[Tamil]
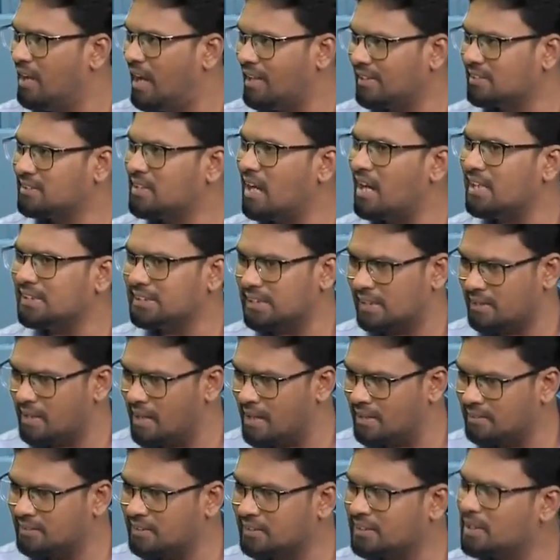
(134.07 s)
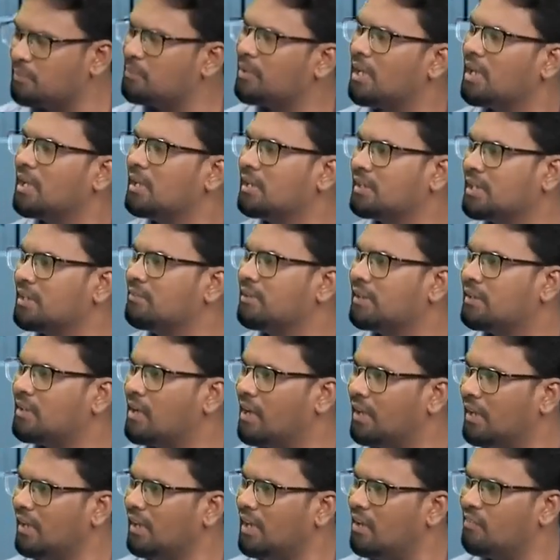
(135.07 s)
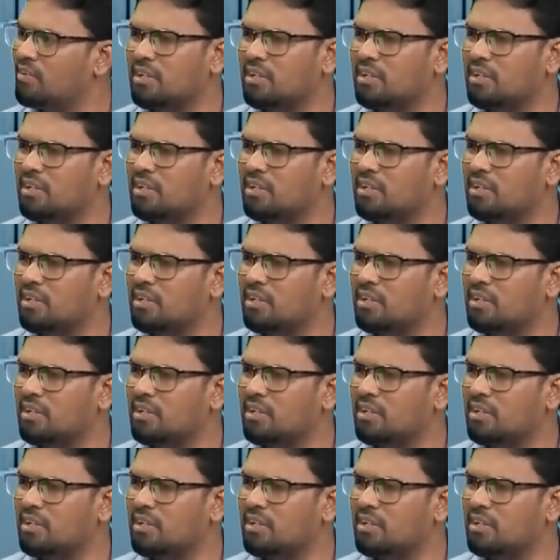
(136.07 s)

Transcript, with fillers: அதற்கான சரியான திட்டமிடல் இட்டுவிட்டாலே